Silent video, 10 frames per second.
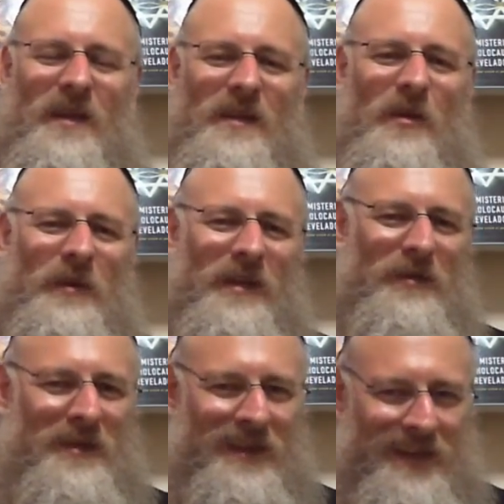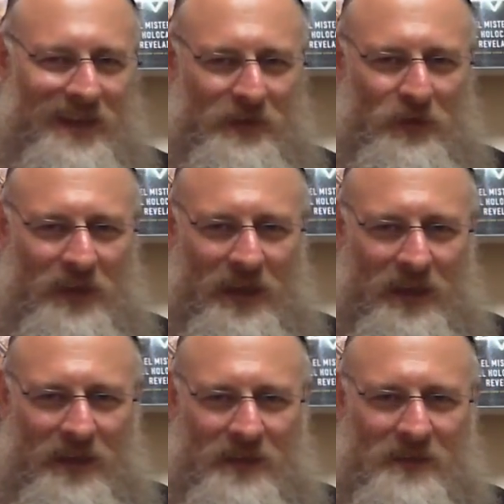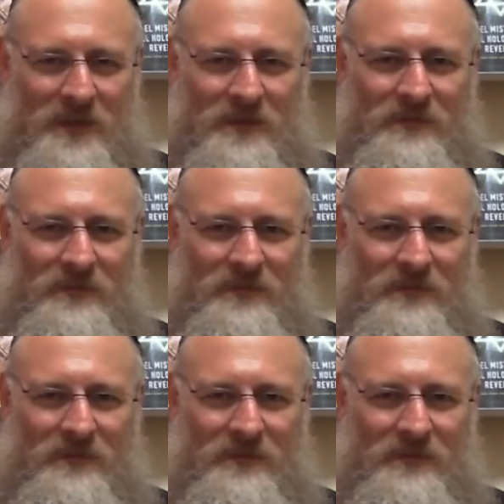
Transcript: Y aunque no lleguen a tocarlas,